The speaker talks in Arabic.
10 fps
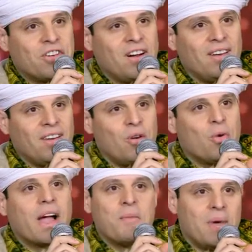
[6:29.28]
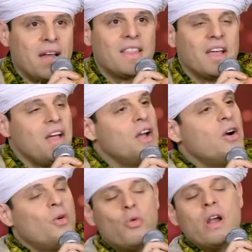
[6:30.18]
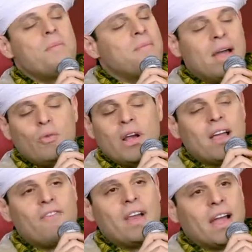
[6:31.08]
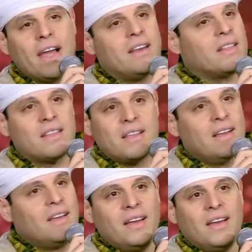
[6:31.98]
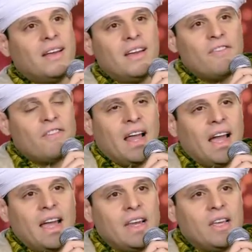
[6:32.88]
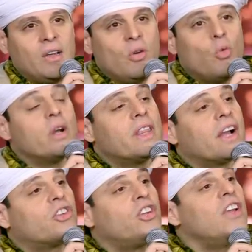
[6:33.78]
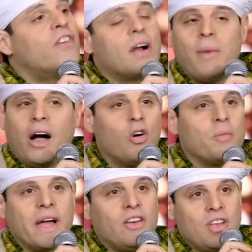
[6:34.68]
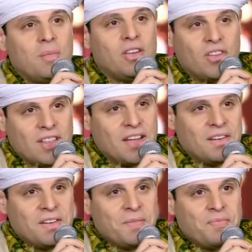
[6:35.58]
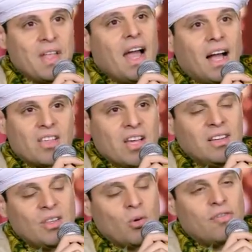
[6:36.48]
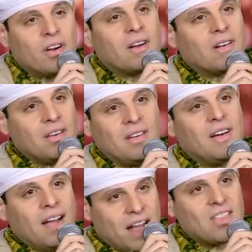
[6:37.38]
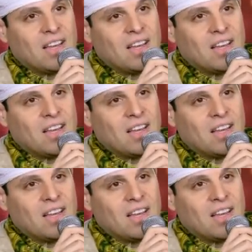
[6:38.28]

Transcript: ما شاء الله وكملت ولما والجفله كانت آه، في العالي وتكشيفك معهم كان جميل جدا احسنت وفقك الله أحسنت.